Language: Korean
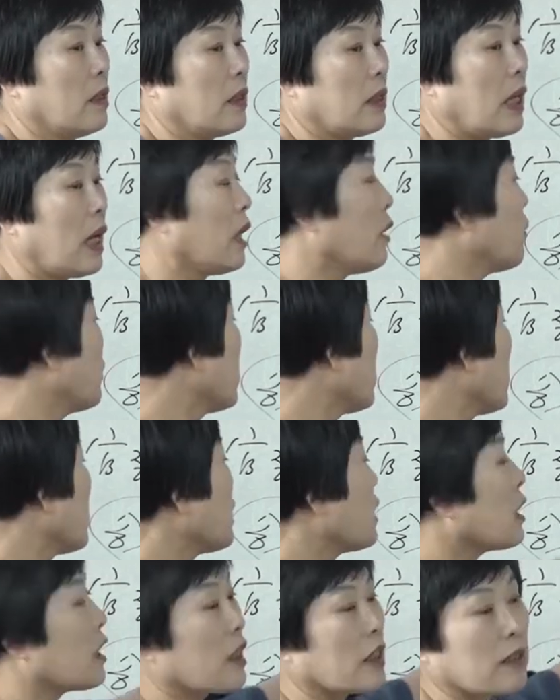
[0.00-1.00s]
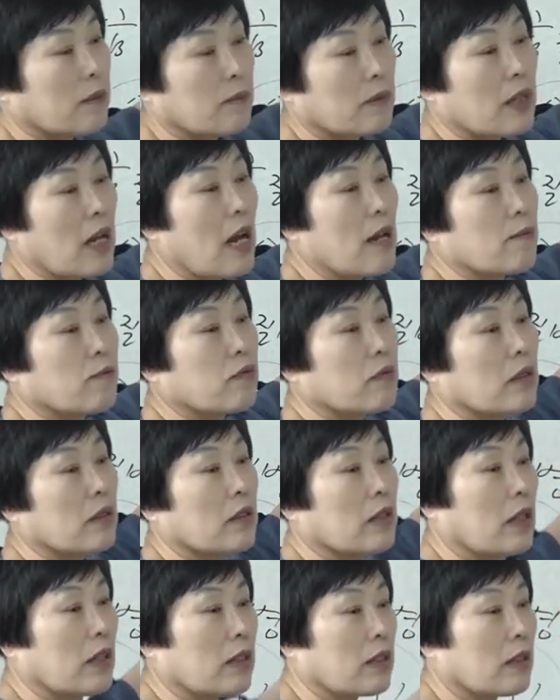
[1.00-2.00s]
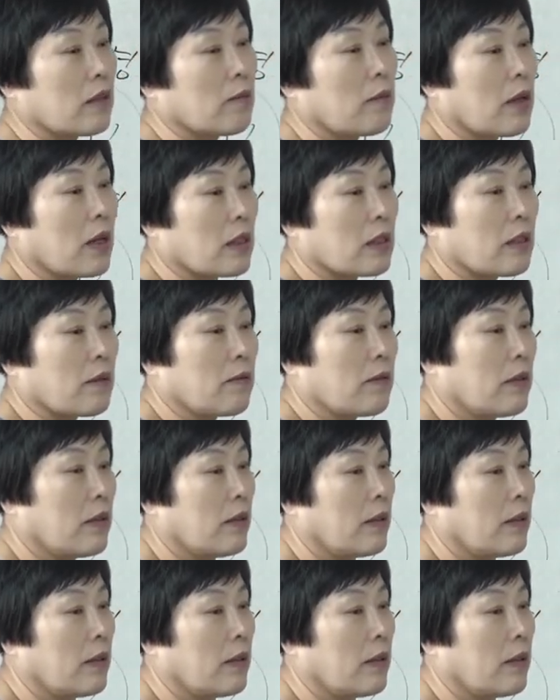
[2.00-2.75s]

제 원신끼리 지금 싸이 붙은 거야 지금 말하자면.